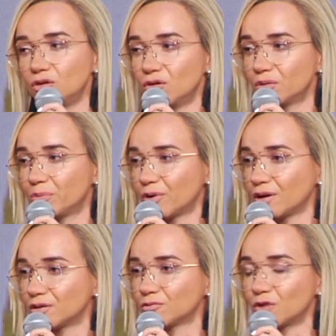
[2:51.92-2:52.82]
dolor por
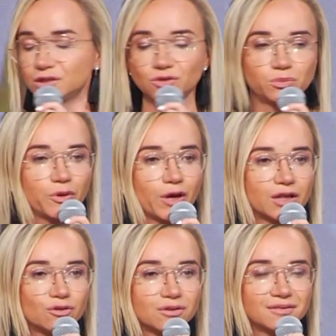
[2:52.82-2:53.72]
el cual estoy
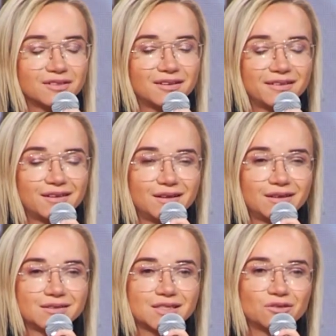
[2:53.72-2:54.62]
viviendo,
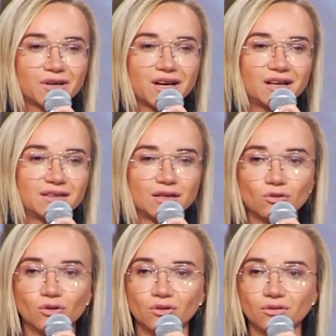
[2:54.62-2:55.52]
sino que
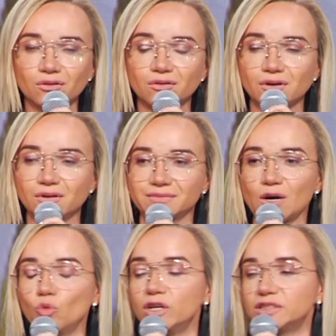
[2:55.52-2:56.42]
tengo
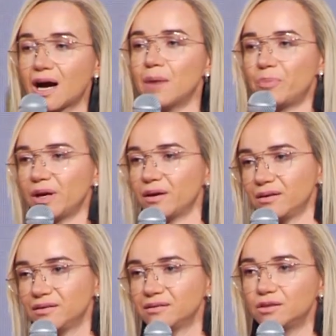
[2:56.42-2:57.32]
un escape.
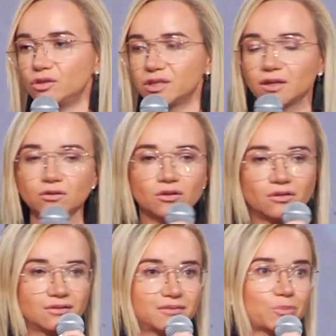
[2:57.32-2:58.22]
Yo te
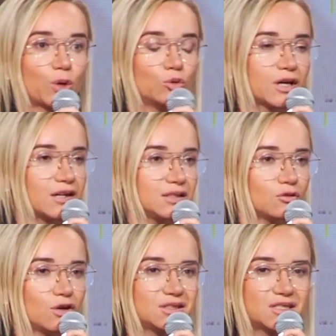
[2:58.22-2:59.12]
quiero preguntar a
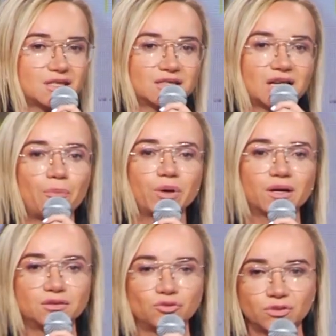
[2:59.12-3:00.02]
ti cuál es ese escape
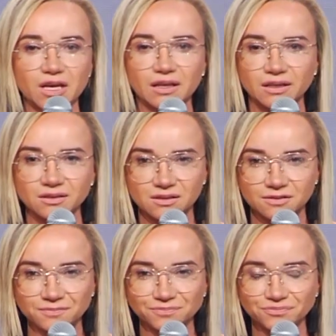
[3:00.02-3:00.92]
que tú tienes.